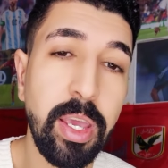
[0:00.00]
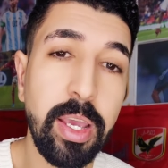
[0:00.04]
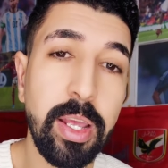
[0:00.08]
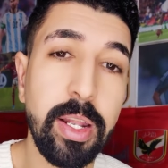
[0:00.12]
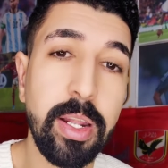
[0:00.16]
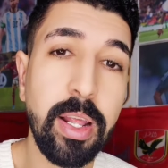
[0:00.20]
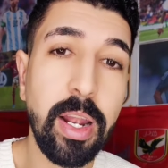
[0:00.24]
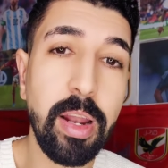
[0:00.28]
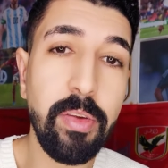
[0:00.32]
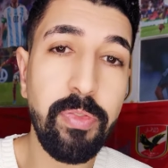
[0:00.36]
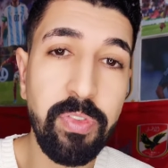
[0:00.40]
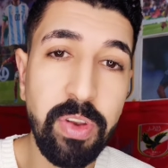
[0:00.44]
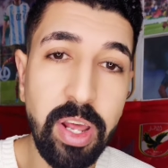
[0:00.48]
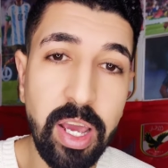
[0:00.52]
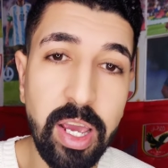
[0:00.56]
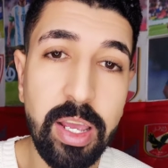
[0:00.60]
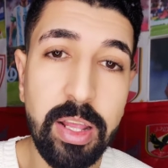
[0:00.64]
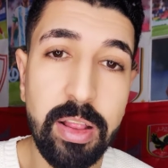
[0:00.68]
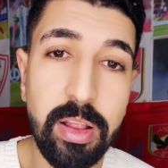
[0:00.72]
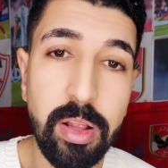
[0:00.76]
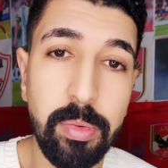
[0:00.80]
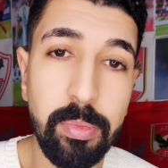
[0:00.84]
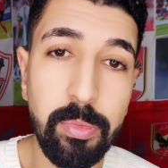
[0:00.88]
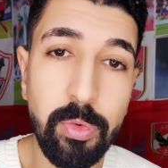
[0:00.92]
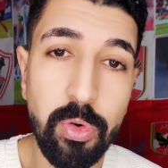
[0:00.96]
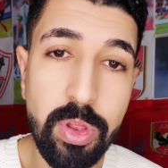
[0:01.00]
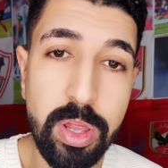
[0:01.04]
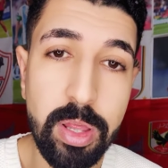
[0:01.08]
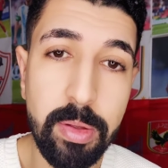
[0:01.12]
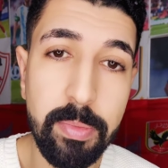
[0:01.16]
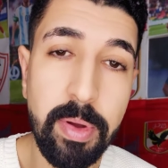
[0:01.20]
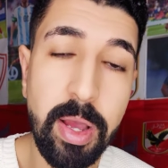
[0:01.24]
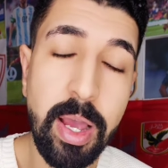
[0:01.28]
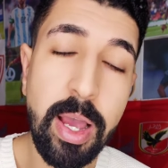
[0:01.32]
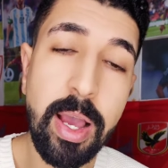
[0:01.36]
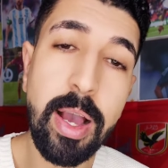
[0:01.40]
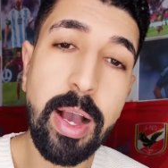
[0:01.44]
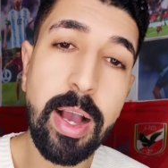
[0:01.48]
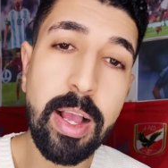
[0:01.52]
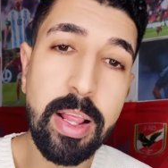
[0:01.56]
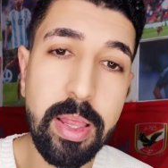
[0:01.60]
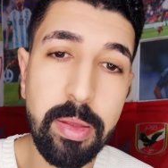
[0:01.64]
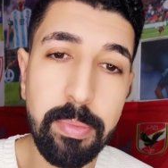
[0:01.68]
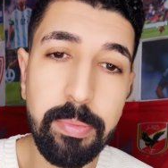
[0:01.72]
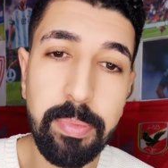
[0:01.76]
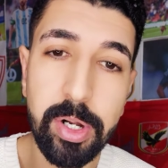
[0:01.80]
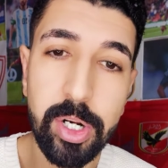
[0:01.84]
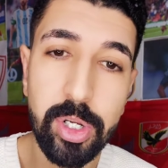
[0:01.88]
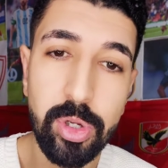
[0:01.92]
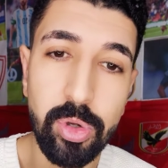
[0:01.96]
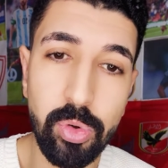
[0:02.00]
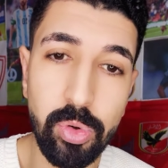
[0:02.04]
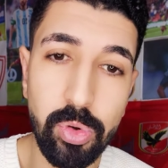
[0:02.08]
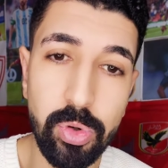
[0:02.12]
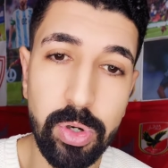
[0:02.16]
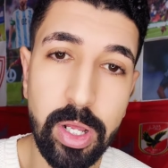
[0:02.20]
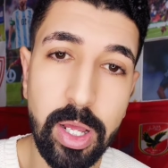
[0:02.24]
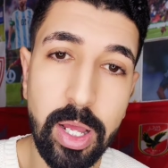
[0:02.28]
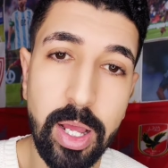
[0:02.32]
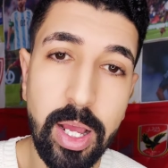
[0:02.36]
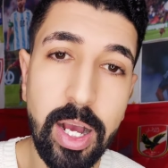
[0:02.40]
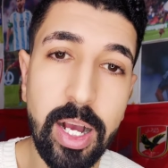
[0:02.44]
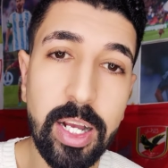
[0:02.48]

ان انا في نهايه الموسم هسيب برشلونه